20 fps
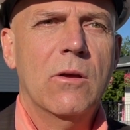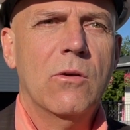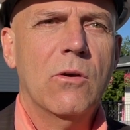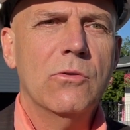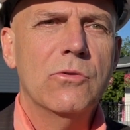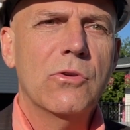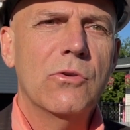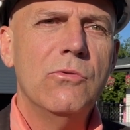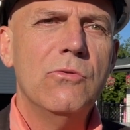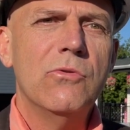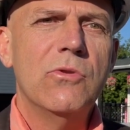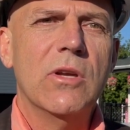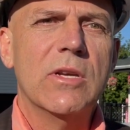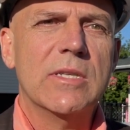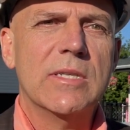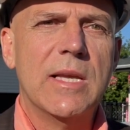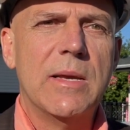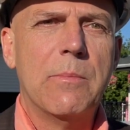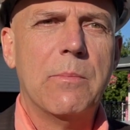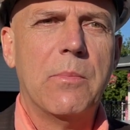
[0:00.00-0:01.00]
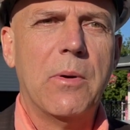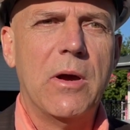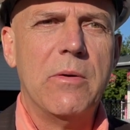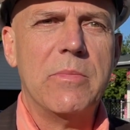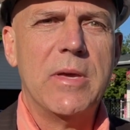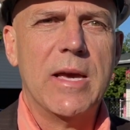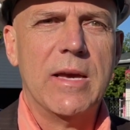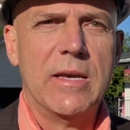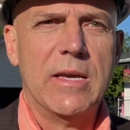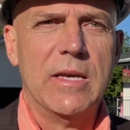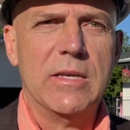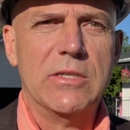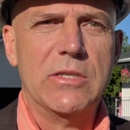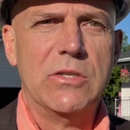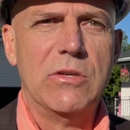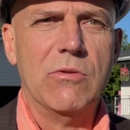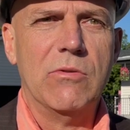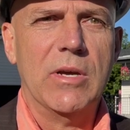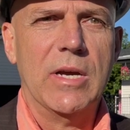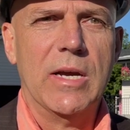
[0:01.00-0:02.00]
Compte tenu de ces premières
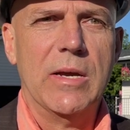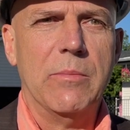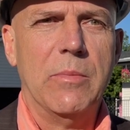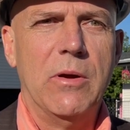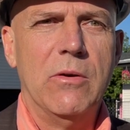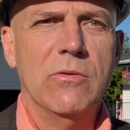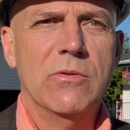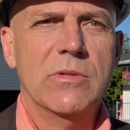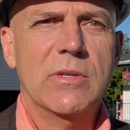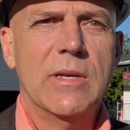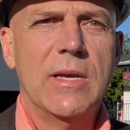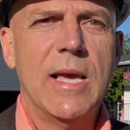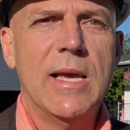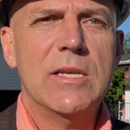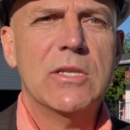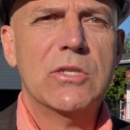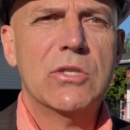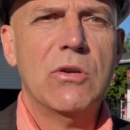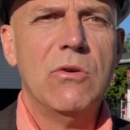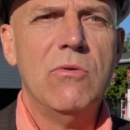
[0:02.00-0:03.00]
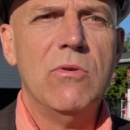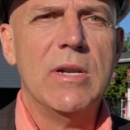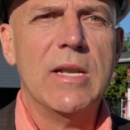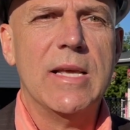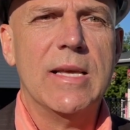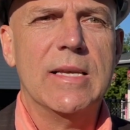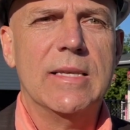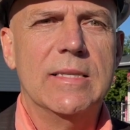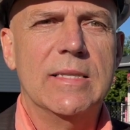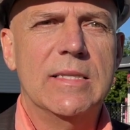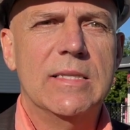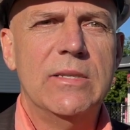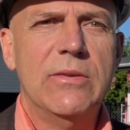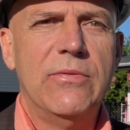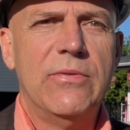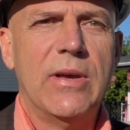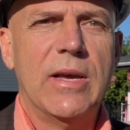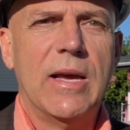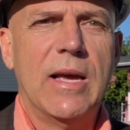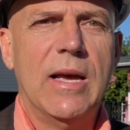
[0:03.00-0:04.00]
questions et réponses, quelles sont les
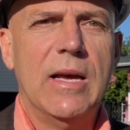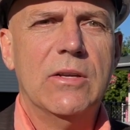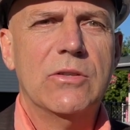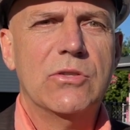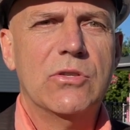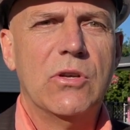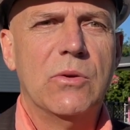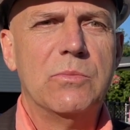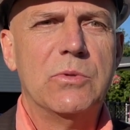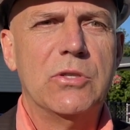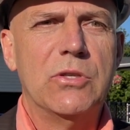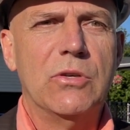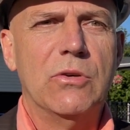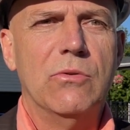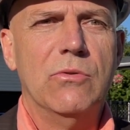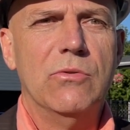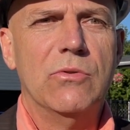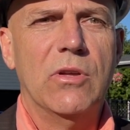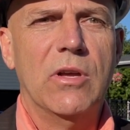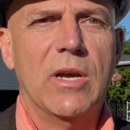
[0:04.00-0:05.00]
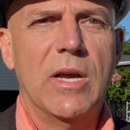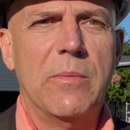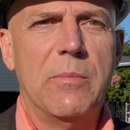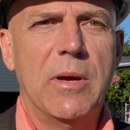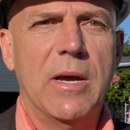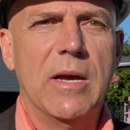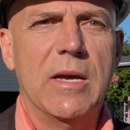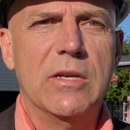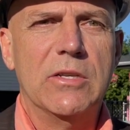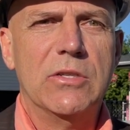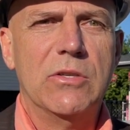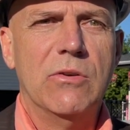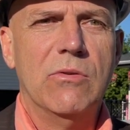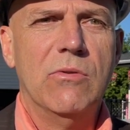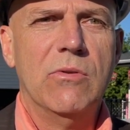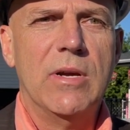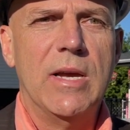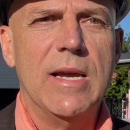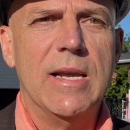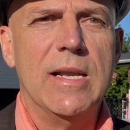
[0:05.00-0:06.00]
différentes options de
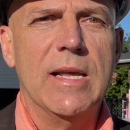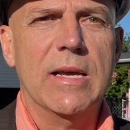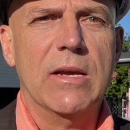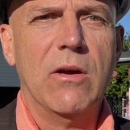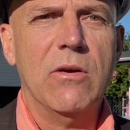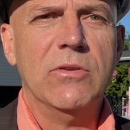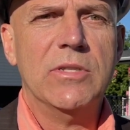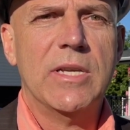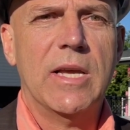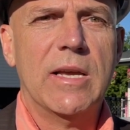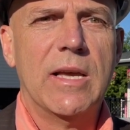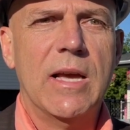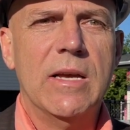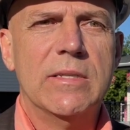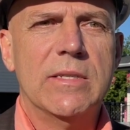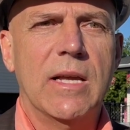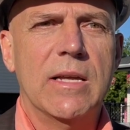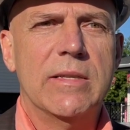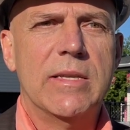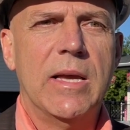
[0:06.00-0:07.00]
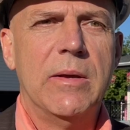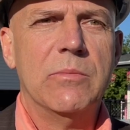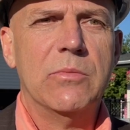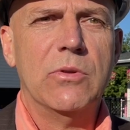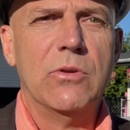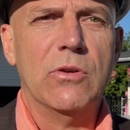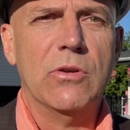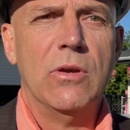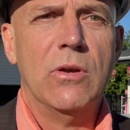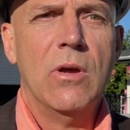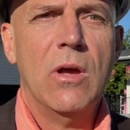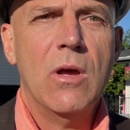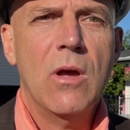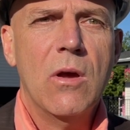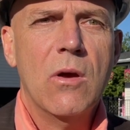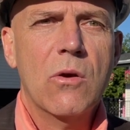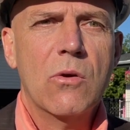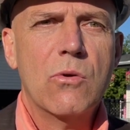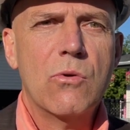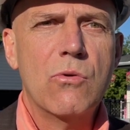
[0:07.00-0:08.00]
réparation et les conséquences en termes de
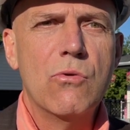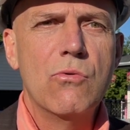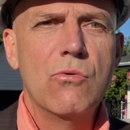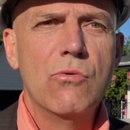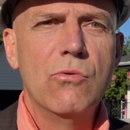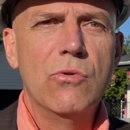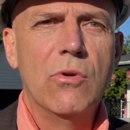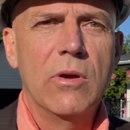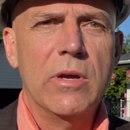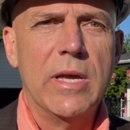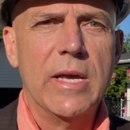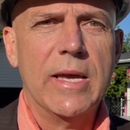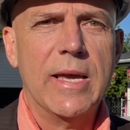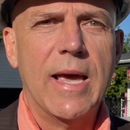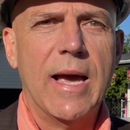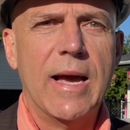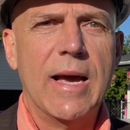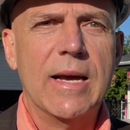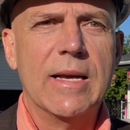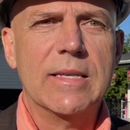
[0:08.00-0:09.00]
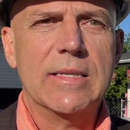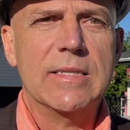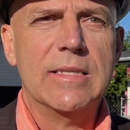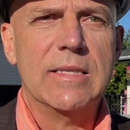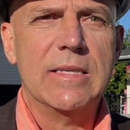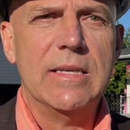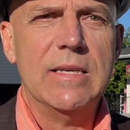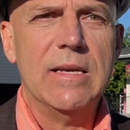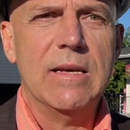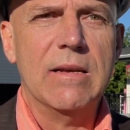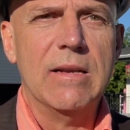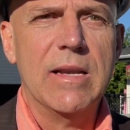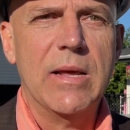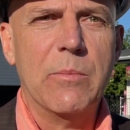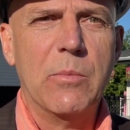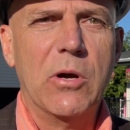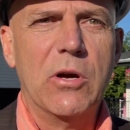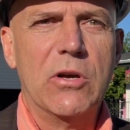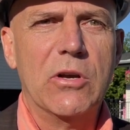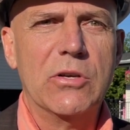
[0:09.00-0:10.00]
coûts et garanties, les
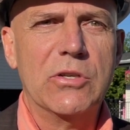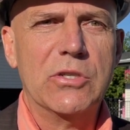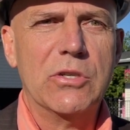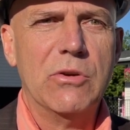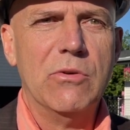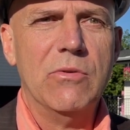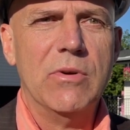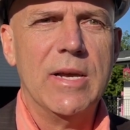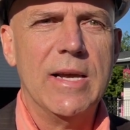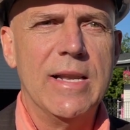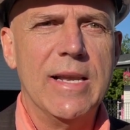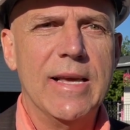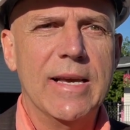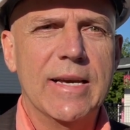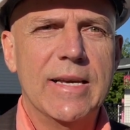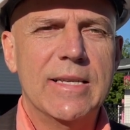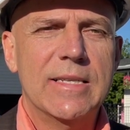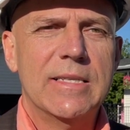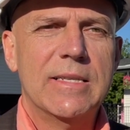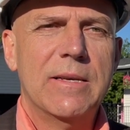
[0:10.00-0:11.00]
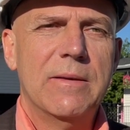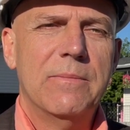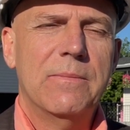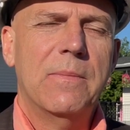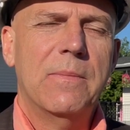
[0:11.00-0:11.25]
précautions et les risques?